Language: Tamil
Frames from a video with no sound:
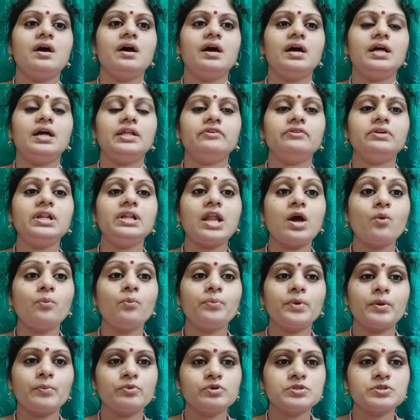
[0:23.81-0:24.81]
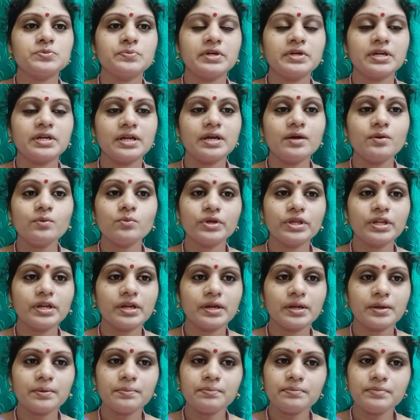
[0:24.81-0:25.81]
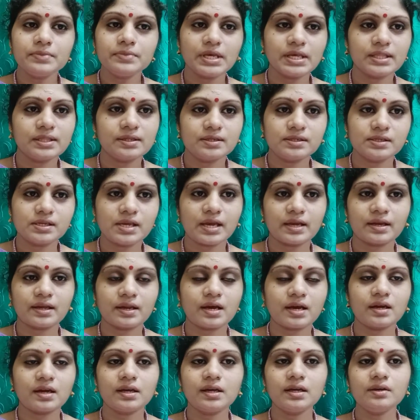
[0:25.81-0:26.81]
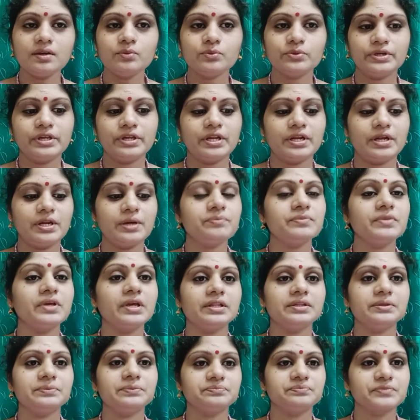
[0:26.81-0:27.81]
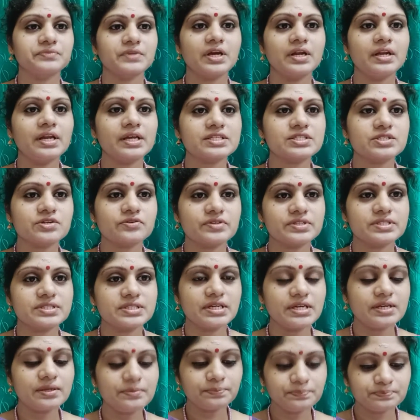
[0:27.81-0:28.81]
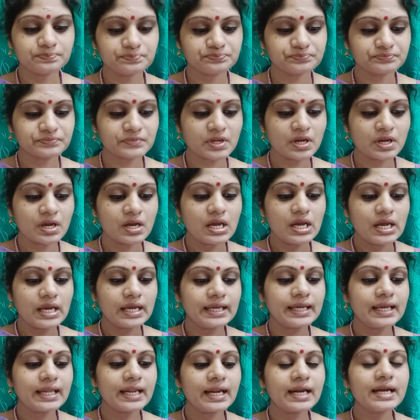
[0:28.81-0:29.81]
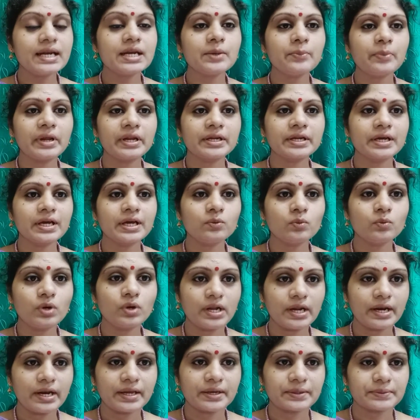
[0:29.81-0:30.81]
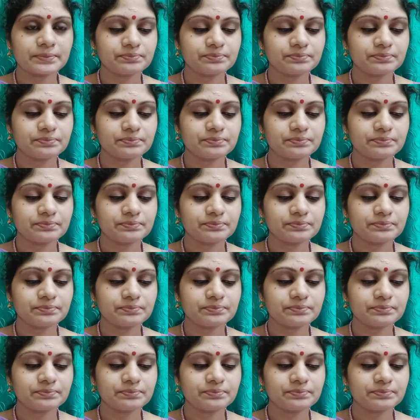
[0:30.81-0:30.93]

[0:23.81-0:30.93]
அதாவது லவ் ப்ரப்போஸ் பண்ணுற உயிரினம் எதுன்னு கேட்குறாங்க உயிரினம் எது நெக்ஸ்ட் கொஸ்டின் இரண்டு பெண்கள் உள்ளனர்